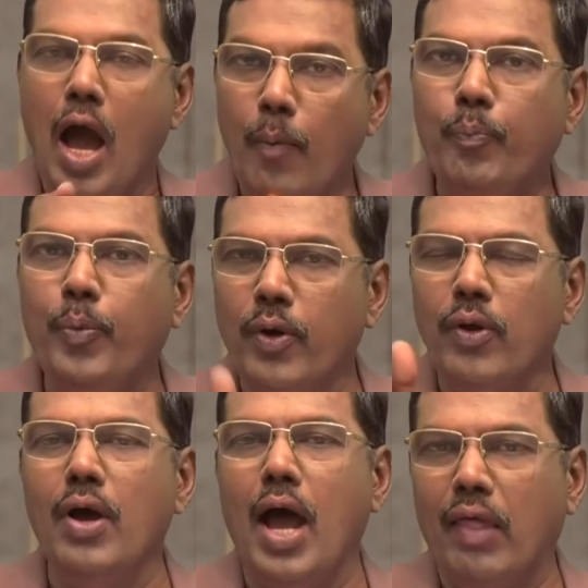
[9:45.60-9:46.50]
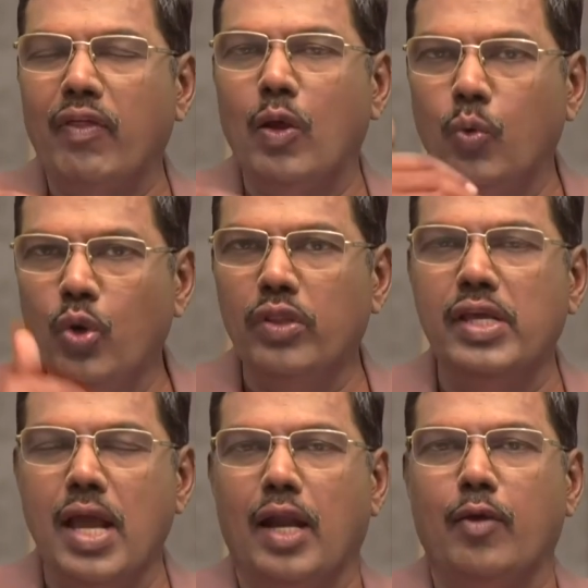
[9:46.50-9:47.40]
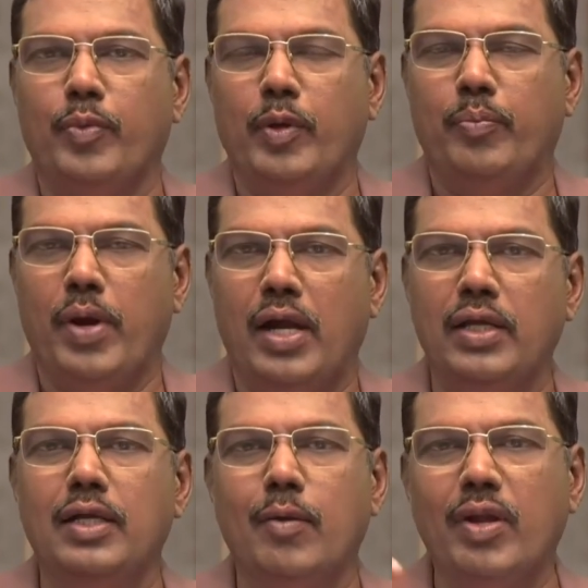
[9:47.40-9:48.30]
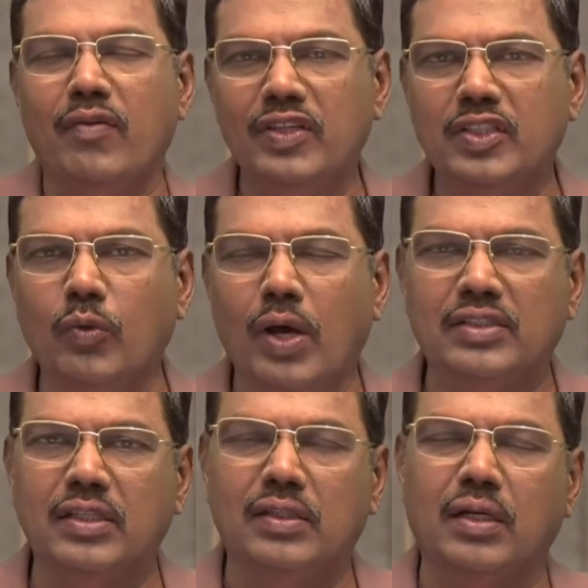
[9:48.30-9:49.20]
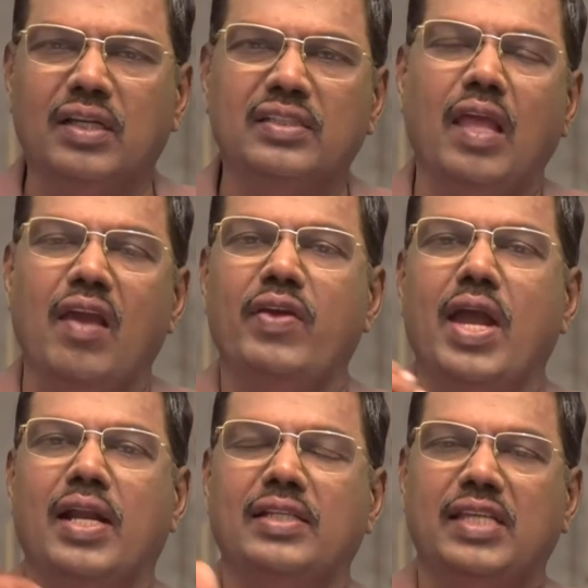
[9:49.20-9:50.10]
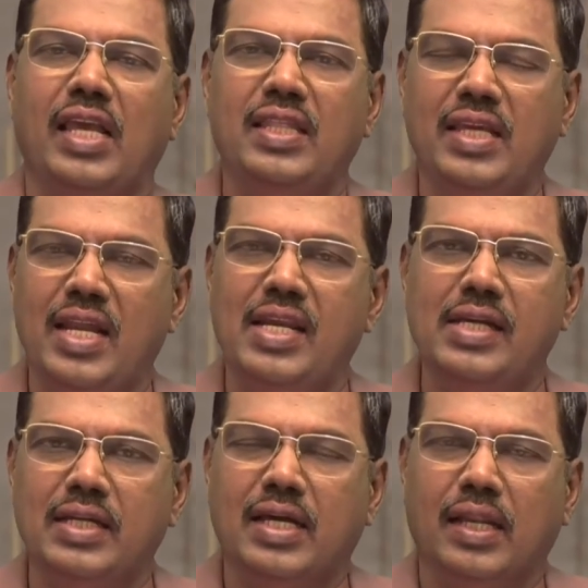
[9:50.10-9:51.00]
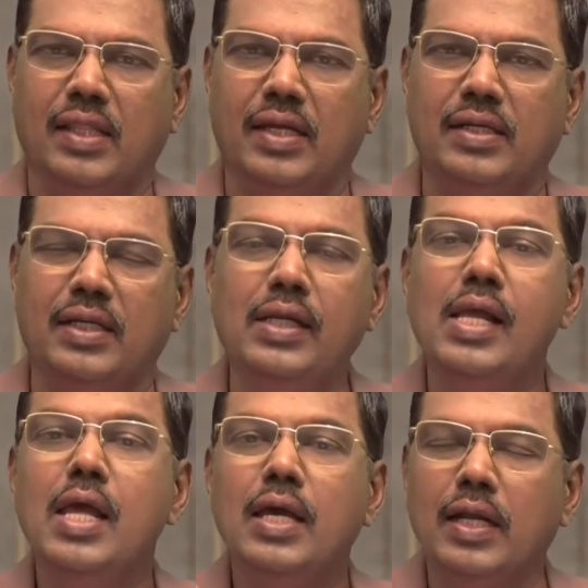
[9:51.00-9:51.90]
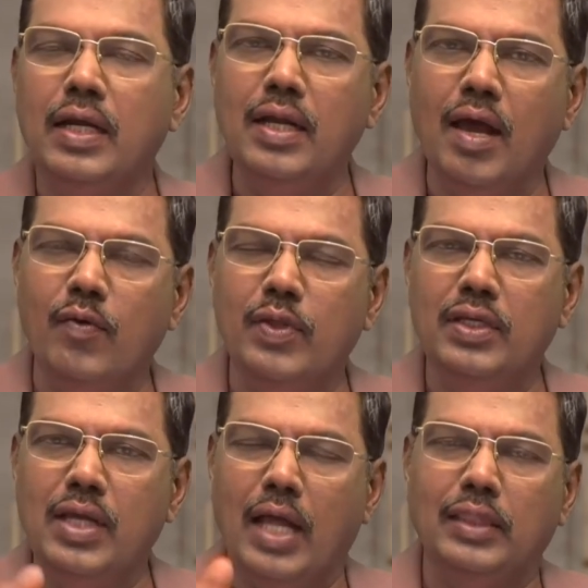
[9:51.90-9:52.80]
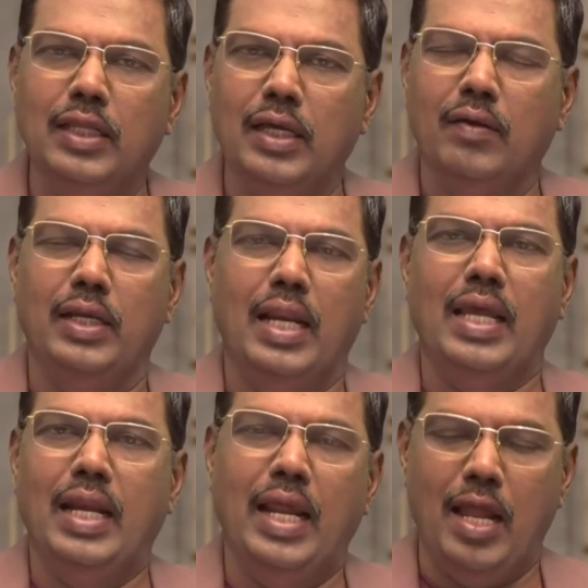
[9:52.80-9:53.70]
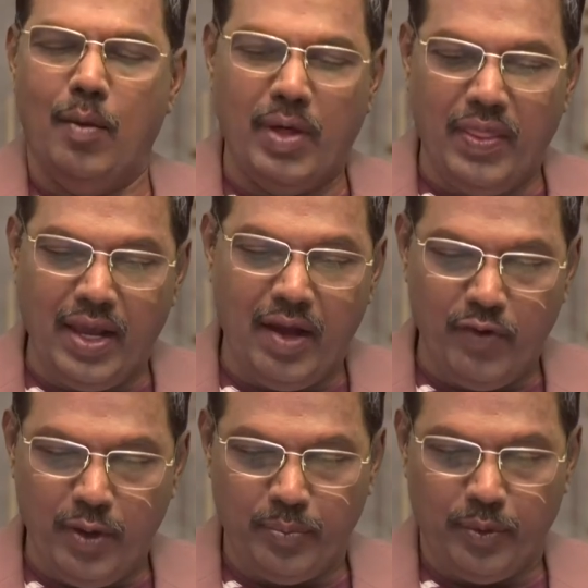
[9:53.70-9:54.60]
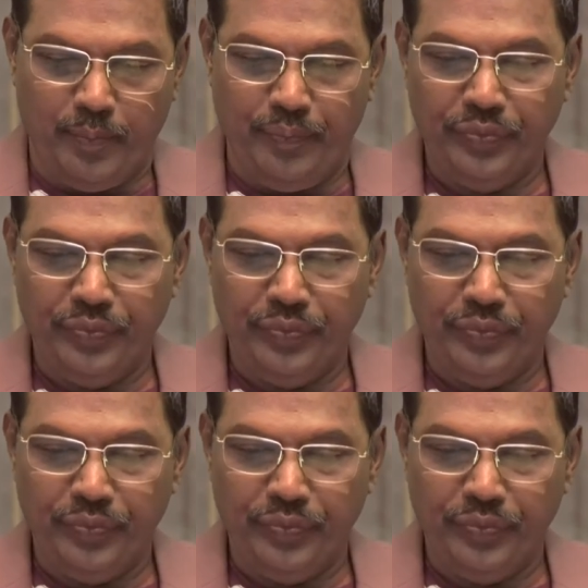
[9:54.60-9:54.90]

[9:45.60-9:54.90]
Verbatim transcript: அப்புறம் அதுல உறுதியான பிற்பாடு நம்முடைய விசுவாசத்திற்கு தேவையான செய்தி என்ன இருக்கிறது என்று இரண்டாவது அந்த நிலையிலே நாம் அதை கவனிப்போம்